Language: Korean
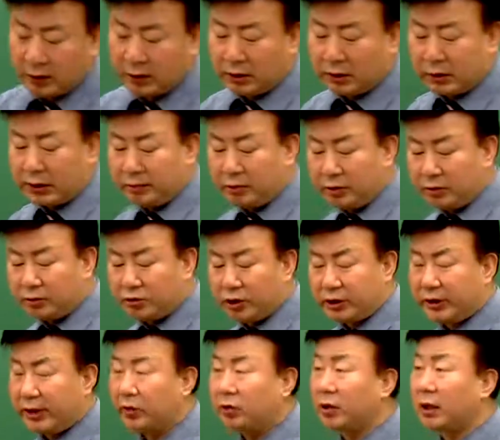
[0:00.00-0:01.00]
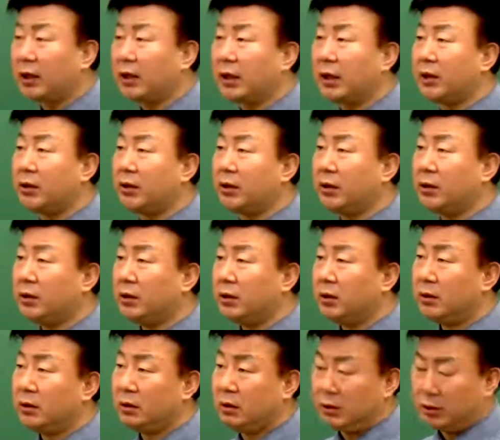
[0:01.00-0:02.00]
그 다음에 여러분 우리 세율 갈까요?
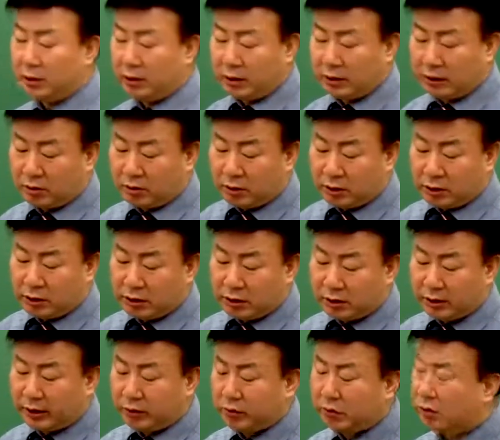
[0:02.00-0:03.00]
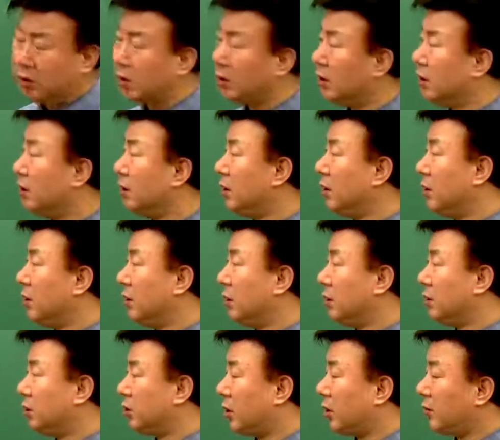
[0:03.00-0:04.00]
예, 거기에 세율.
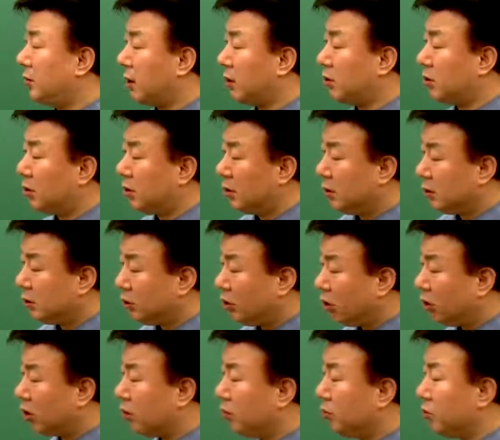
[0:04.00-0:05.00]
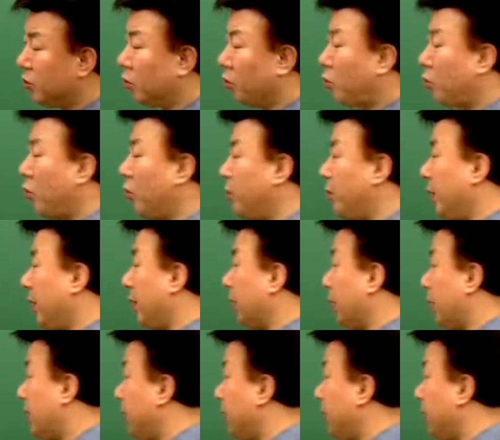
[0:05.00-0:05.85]
정말 여러분도 공부하기